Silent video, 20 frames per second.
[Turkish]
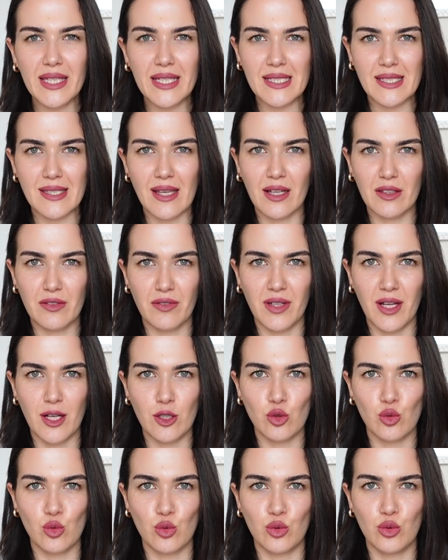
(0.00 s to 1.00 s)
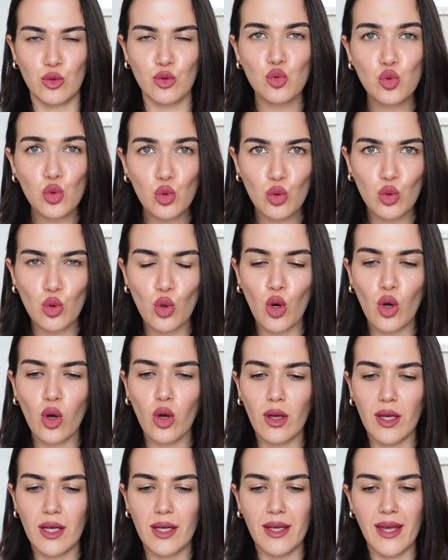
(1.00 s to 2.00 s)
iki saat falan sürdü. Çünkü
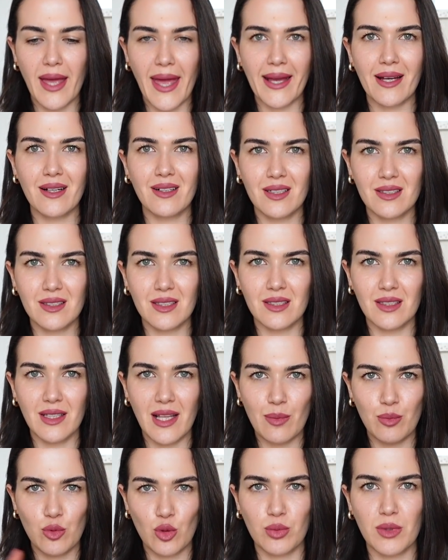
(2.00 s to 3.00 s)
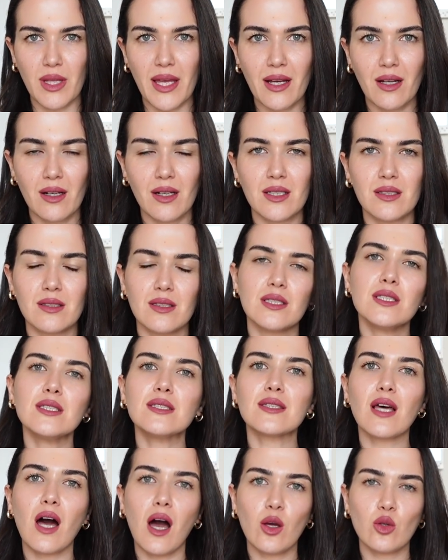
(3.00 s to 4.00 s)
e, ekranın, laptopun ekranının
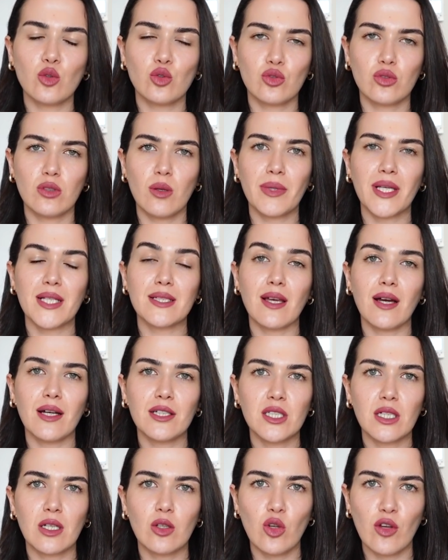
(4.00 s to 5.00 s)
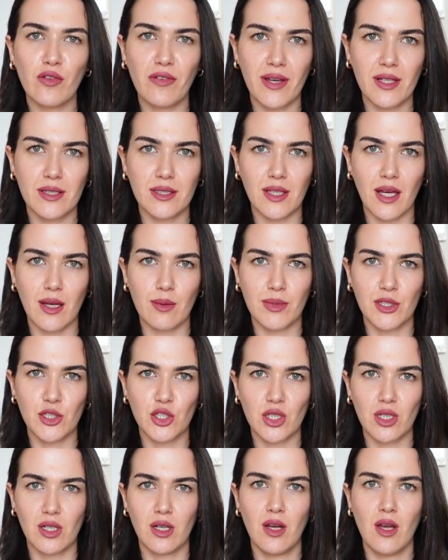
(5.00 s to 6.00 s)
sağ üstünde bir kez Ayşegül ile FaceTime
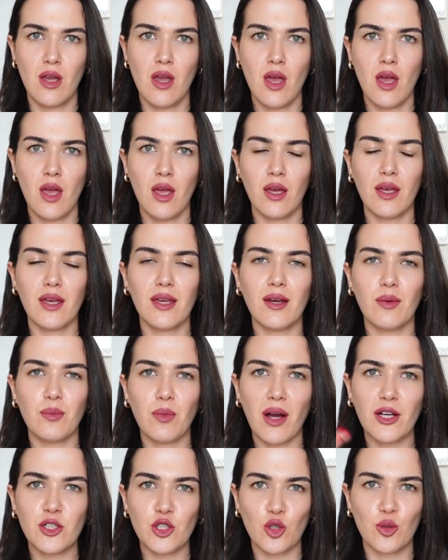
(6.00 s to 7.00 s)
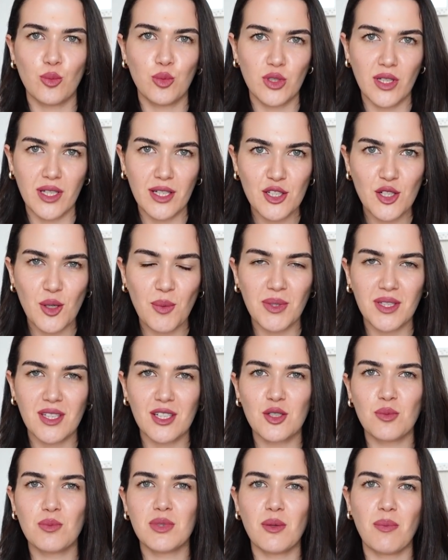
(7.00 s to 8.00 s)
açık. E, Ayşegül burada yaşamadığı
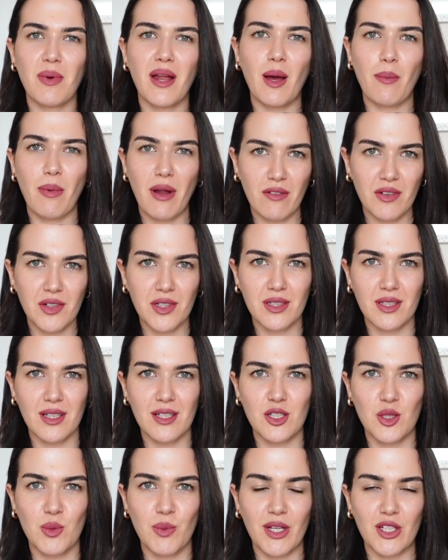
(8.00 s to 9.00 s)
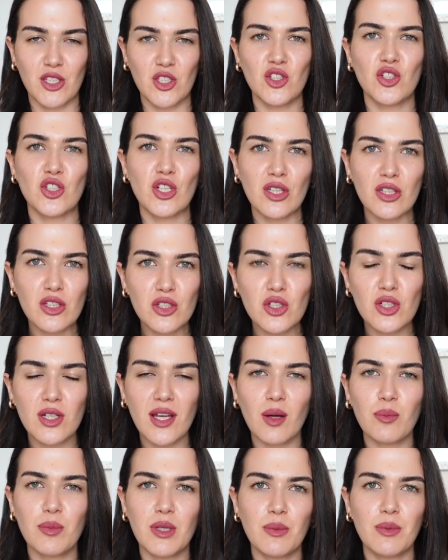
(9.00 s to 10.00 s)
için bize beraber vakit geçirmek için
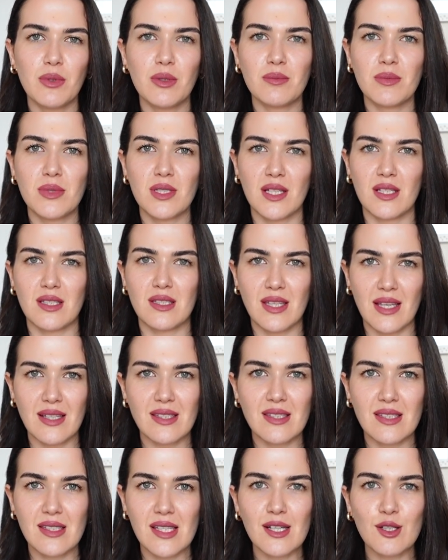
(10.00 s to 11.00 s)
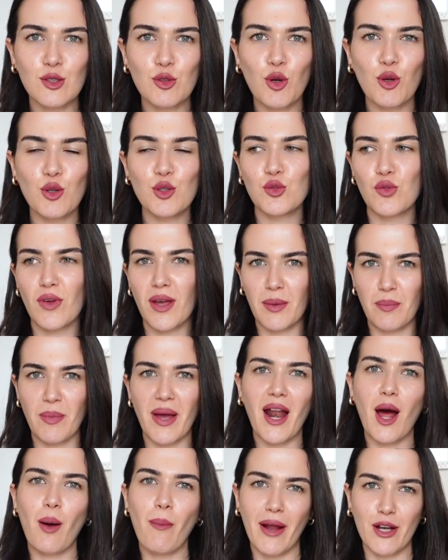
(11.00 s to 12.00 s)
çalışırken birbirimizi hani sessize alıyoruz ve
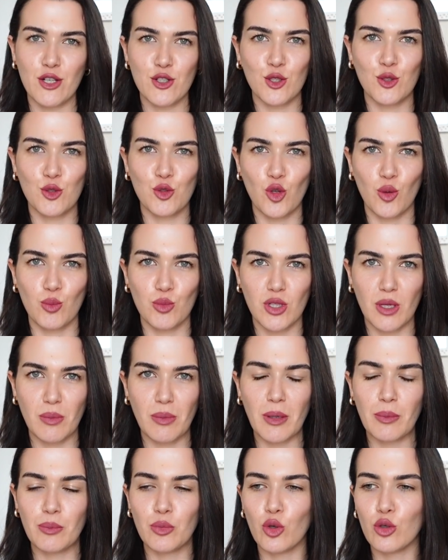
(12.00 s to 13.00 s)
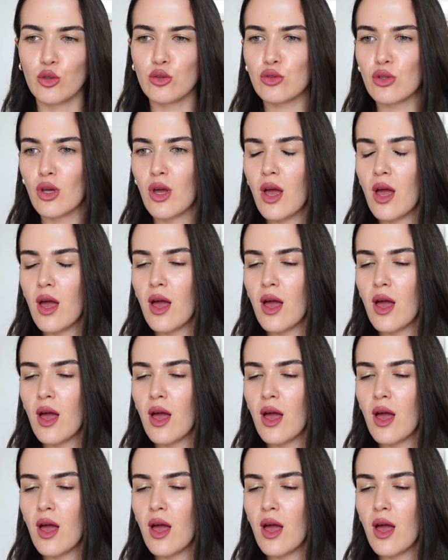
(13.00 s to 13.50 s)
beraber çalışıyormuş gibi yapıyoruz.